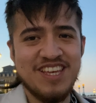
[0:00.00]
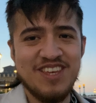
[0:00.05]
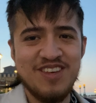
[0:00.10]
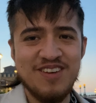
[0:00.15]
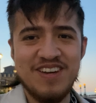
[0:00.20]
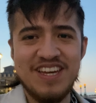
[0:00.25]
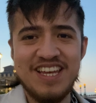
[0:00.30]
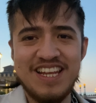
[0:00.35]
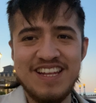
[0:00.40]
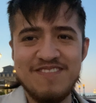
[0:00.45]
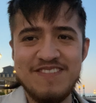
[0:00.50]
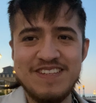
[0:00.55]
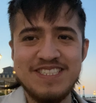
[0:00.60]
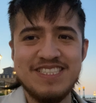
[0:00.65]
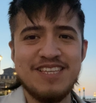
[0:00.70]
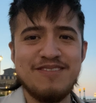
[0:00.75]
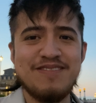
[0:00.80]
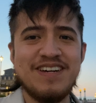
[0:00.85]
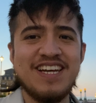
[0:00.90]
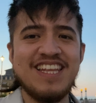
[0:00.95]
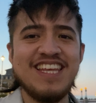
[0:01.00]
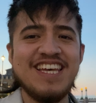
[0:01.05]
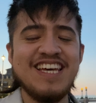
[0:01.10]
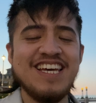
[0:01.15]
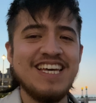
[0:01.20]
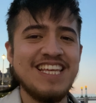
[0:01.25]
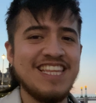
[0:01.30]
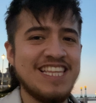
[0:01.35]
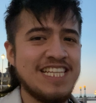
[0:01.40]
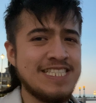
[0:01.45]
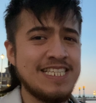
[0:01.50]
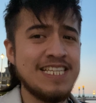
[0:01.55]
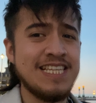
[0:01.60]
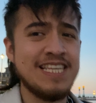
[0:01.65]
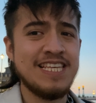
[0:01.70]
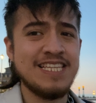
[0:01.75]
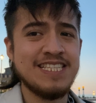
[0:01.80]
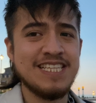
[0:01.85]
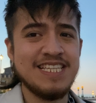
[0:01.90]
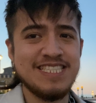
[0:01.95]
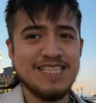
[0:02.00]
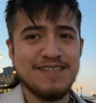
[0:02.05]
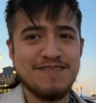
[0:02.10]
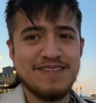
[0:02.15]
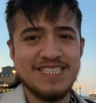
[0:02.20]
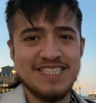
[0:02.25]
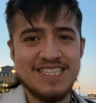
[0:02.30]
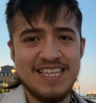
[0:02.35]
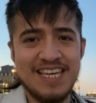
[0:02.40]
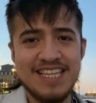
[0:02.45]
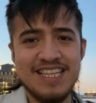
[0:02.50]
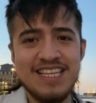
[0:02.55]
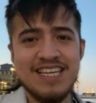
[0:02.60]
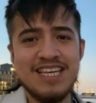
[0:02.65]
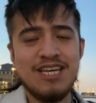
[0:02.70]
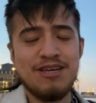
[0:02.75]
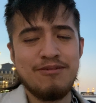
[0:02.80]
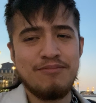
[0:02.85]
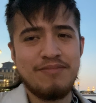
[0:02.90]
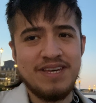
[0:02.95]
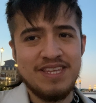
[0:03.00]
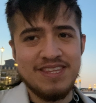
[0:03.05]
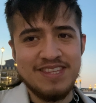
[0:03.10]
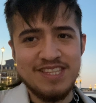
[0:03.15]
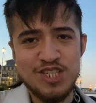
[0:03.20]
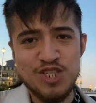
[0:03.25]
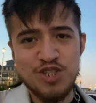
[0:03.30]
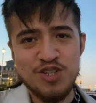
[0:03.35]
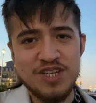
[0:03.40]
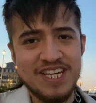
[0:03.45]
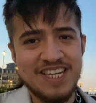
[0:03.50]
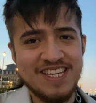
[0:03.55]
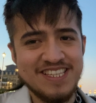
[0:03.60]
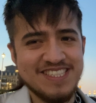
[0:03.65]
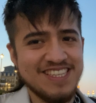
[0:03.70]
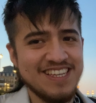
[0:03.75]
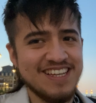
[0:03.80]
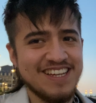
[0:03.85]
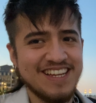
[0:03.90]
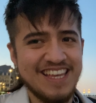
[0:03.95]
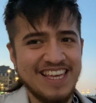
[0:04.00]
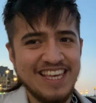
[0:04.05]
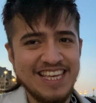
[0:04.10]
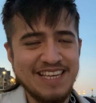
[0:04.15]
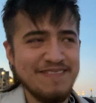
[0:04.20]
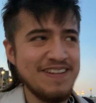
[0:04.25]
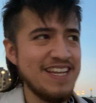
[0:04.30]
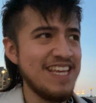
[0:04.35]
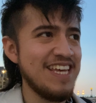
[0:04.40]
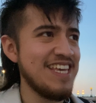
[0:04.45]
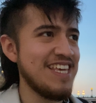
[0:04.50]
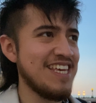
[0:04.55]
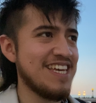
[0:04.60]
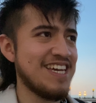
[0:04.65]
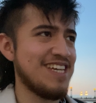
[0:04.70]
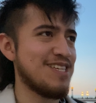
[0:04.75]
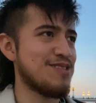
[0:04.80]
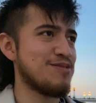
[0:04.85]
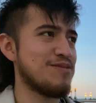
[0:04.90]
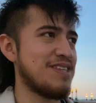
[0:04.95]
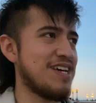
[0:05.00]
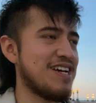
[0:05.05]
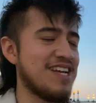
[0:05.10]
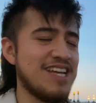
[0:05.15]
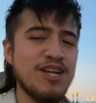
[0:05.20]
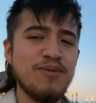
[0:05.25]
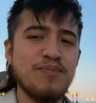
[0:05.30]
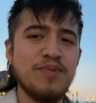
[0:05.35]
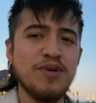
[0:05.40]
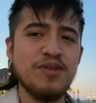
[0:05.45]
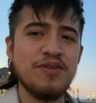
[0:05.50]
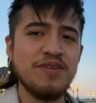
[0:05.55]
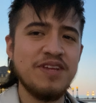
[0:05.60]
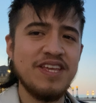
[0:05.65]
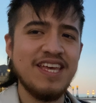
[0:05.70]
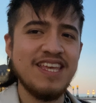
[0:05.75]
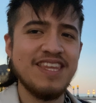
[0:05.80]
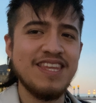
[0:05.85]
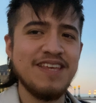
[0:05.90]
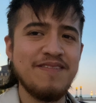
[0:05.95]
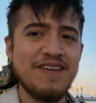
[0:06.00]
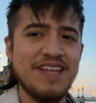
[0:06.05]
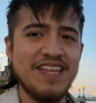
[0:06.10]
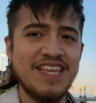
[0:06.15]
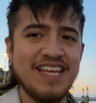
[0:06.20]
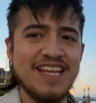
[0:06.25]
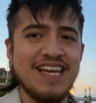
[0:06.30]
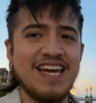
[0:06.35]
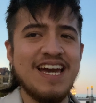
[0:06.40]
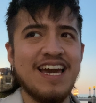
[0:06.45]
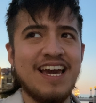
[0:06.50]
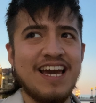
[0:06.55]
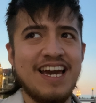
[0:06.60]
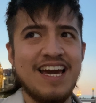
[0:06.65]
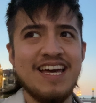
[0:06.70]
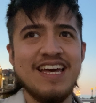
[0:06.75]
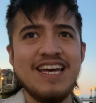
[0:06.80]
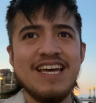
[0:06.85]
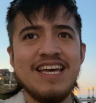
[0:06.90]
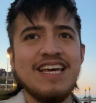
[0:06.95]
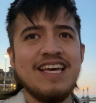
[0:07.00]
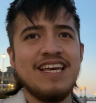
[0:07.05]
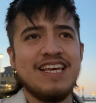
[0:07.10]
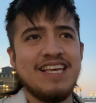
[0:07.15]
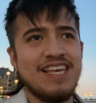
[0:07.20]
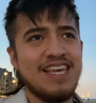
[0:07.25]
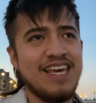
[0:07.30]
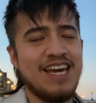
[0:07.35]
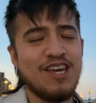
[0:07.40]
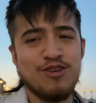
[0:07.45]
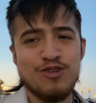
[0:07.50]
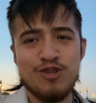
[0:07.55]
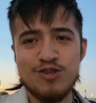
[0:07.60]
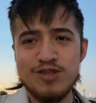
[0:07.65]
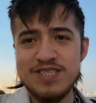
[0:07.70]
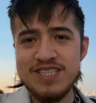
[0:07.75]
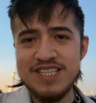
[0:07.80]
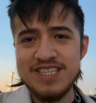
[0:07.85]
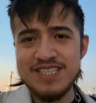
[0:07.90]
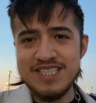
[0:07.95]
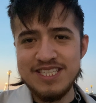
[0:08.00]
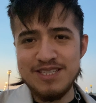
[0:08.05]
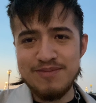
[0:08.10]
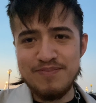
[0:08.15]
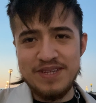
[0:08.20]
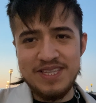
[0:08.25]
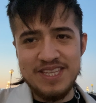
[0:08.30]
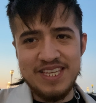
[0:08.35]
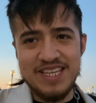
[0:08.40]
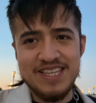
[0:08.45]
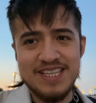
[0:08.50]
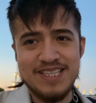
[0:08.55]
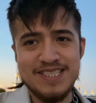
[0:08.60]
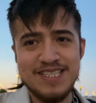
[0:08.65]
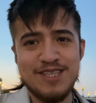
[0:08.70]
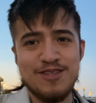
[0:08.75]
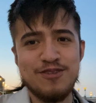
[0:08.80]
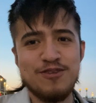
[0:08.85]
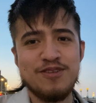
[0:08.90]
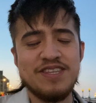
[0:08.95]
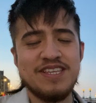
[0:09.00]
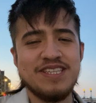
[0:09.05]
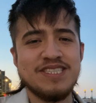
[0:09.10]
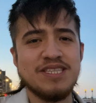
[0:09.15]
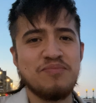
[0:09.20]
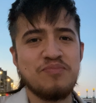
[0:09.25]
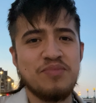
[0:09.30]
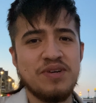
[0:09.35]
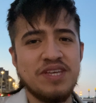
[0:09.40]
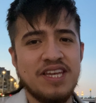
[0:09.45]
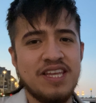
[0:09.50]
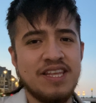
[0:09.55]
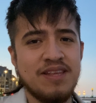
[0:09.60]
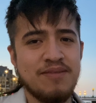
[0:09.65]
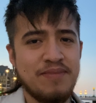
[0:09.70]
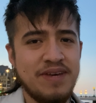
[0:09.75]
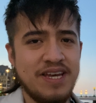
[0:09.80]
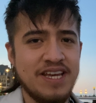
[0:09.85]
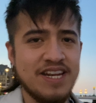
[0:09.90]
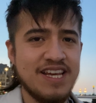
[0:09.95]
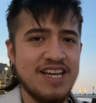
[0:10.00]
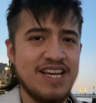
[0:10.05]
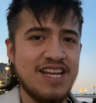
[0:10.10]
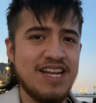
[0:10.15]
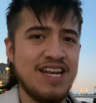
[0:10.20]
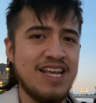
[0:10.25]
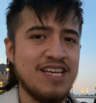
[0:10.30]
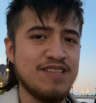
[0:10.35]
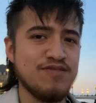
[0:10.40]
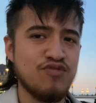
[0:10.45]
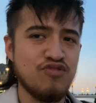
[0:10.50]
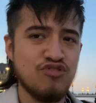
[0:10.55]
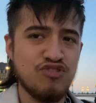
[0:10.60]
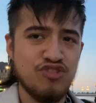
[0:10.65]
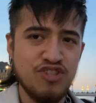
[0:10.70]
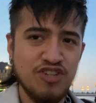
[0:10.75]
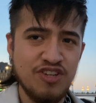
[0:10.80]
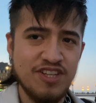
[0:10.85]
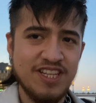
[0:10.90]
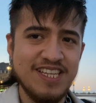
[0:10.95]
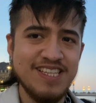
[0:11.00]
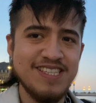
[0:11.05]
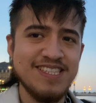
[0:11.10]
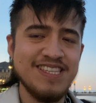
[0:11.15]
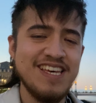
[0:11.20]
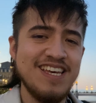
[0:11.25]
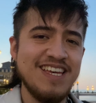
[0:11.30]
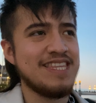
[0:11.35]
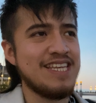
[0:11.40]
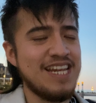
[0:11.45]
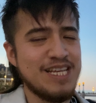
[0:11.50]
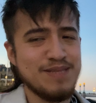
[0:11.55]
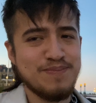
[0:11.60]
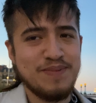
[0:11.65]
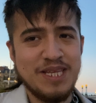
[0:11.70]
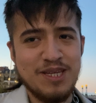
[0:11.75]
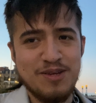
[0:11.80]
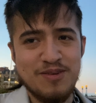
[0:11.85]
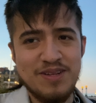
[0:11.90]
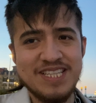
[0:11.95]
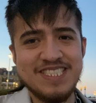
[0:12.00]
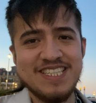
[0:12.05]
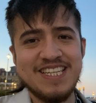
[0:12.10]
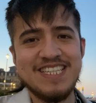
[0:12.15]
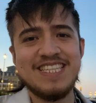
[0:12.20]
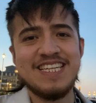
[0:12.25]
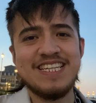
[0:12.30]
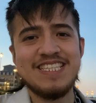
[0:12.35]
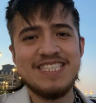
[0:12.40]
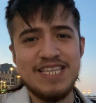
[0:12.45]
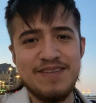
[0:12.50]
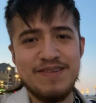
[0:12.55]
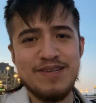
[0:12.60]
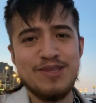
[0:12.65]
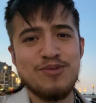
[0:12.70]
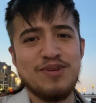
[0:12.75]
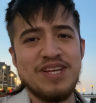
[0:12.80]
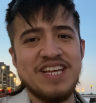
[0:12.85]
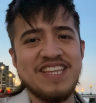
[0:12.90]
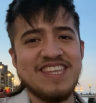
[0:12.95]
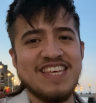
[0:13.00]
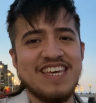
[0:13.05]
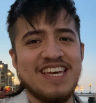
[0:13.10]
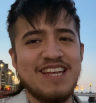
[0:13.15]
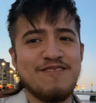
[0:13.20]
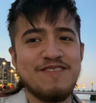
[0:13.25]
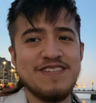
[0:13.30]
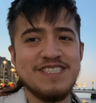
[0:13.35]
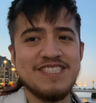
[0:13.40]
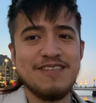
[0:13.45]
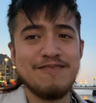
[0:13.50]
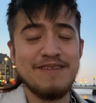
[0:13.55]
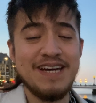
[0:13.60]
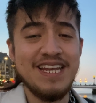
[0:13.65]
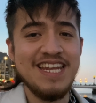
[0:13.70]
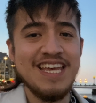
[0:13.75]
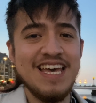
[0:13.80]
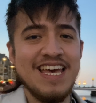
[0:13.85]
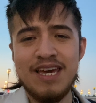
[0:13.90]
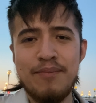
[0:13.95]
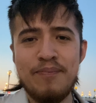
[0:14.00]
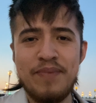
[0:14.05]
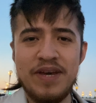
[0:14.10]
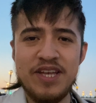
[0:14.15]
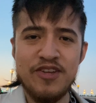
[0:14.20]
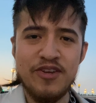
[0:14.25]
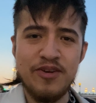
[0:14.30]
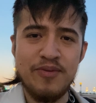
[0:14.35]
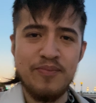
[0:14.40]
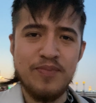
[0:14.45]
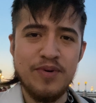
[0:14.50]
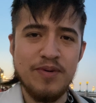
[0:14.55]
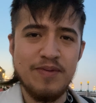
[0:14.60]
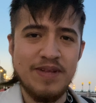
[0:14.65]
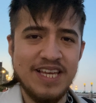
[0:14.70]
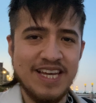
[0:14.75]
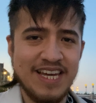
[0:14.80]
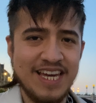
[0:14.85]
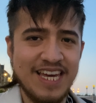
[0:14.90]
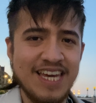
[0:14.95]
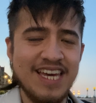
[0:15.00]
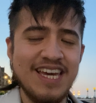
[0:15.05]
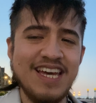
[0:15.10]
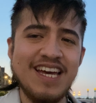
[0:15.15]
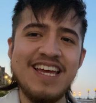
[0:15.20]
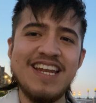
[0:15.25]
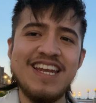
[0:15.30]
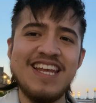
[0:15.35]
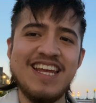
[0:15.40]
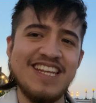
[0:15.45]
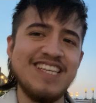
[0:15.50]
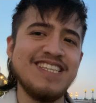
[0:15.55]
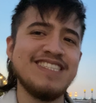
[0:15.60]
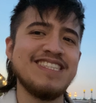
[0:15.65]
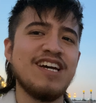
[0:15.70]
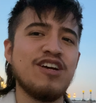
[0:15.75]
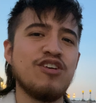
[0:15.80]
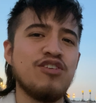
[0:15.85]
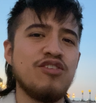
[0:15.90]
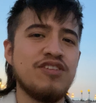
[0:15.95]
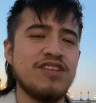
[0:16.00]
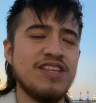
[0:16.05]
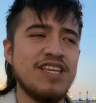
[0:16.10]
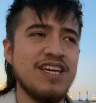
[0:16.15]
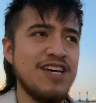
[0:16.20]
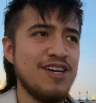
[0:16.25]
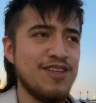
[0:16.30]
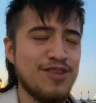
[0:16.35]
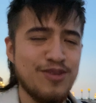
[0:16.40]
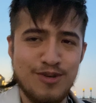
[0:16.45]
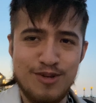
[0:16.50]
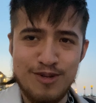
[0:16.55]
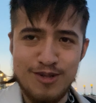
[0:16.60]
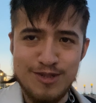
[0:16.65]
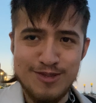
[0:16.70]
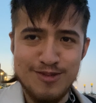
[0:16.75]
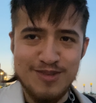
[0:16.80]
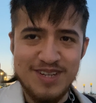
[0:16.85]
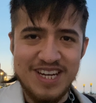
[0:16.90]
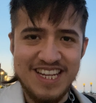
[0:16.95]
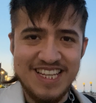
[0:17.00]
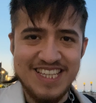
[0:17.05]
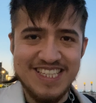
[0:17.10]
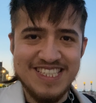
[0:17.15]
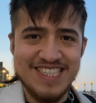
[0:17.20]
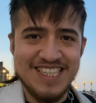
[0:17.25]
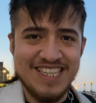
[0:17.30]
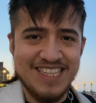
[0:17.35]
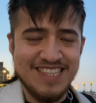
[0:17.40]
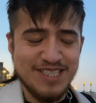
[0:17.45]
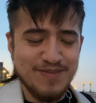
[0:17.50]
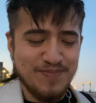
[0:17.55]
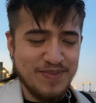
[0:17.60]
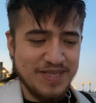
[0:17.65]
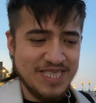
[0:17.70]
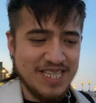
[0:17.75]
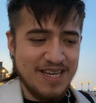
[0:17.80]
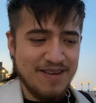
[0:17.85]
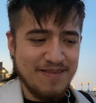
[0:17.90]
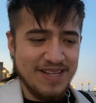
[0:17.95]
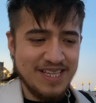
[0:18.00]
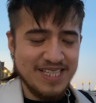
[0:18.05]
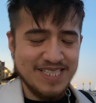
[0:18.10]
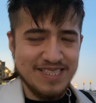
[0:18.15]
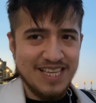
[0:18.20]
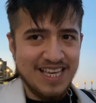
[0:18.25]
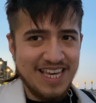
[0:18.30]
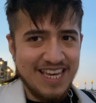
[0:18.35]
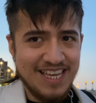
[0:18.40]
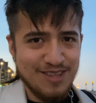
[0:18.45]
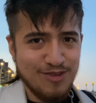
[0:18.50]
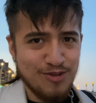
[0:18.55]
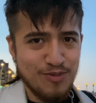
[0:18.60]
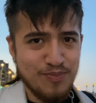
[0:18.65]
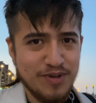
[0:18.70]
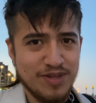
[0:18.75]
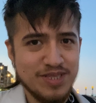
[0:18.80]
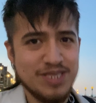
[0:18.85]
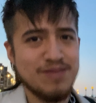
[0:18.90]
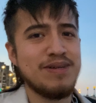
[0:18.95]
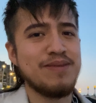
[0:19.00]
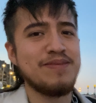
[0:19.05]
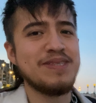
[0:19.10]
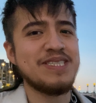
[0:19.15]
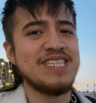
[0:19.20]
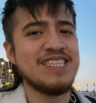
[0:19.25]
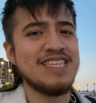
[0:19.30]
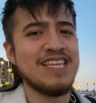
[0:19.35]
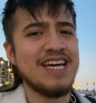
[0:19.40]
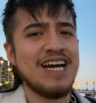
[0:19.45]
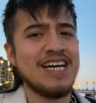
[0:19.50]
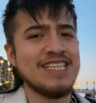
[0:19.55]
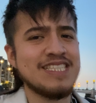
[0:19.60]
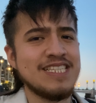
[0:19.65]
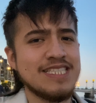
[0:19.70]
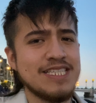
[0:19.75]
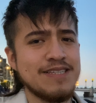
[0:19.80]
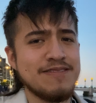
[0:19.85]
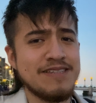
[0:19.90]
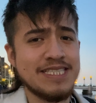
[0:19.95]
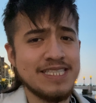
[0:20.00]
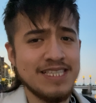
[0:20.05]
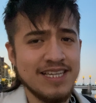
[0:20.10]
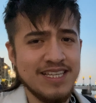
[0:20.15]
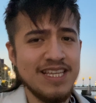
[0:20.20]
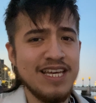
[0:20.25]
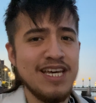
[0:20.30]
año el Festival de Cine de San Sebastián. Me han dicho que es increíble y que es una gran oportunidad de venir acá. Y hay otros cines independientes en donde se pueden ver las funciones de las películas que se exhiben durante el festival. En Patreon publiqué la lista con todos los lugares indispensables en tu próxima visita a San Sebastián.